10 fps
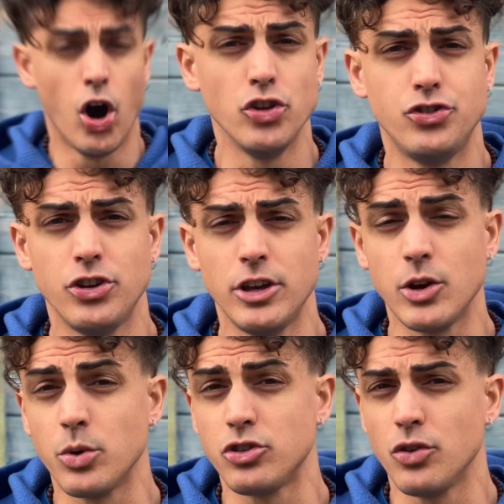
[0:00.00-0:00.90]
Oggi
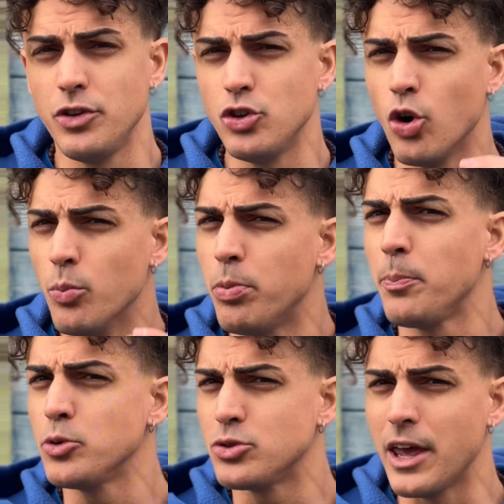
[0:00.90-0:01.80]
in questo video un po'
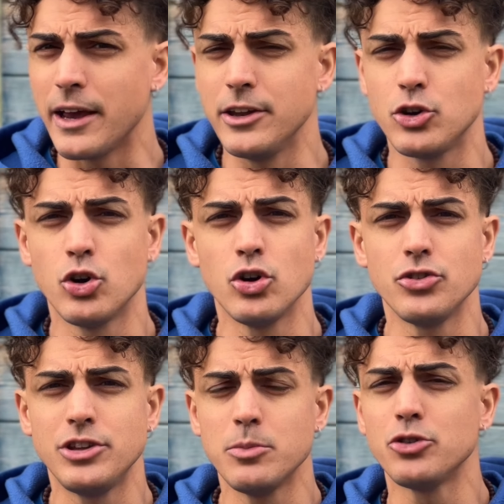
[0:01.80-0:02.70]
più tecnico
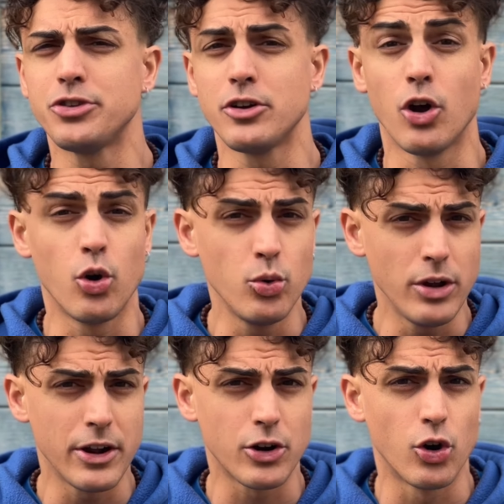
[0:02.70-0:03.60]
ti mostrerò un
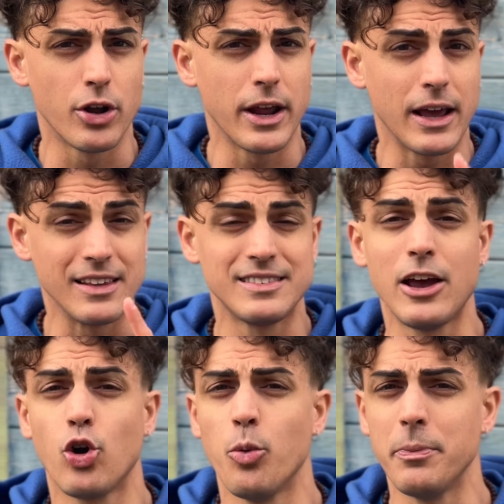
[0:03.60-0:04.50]
errore che
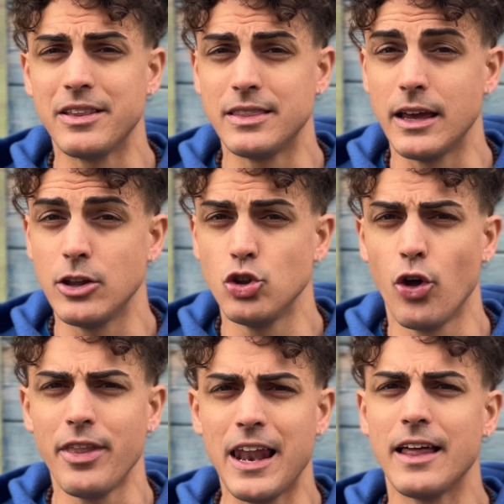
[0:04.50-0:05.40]
stai
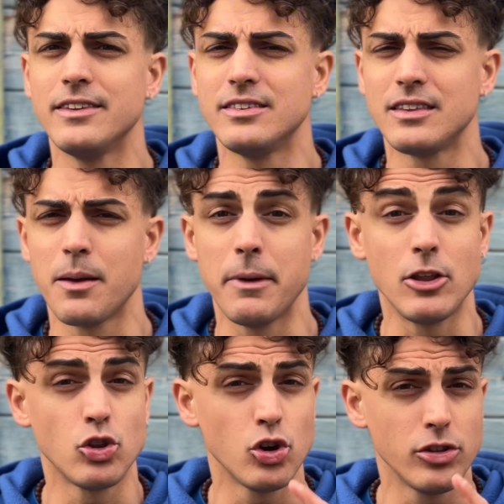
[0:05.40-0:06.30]
commettendo
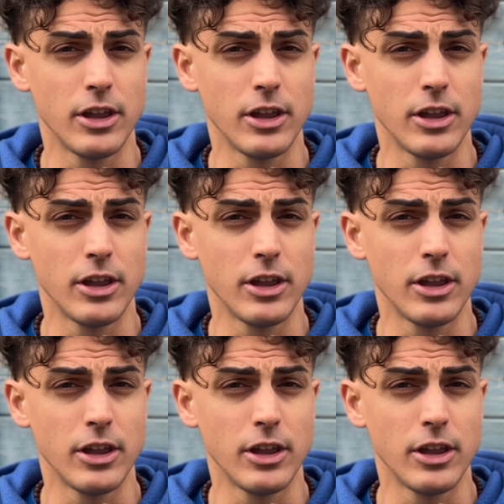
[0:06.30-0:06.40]
nell'addestramento